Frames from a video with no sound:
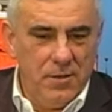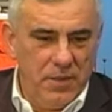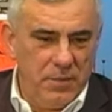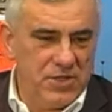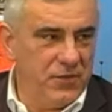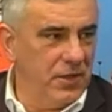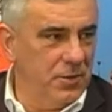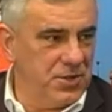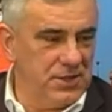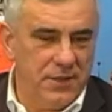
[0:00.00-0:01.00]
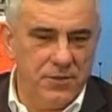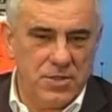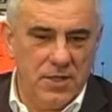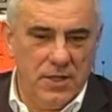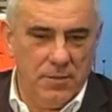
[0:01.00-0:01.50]
Mamy swojego
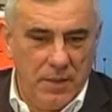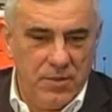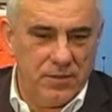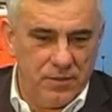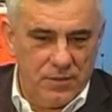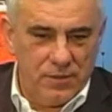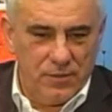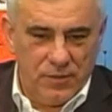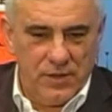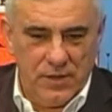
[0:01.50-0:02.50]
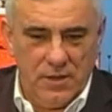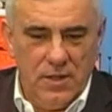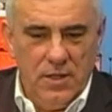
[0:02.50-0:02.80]
przedstawiciela, mamy, y, mówię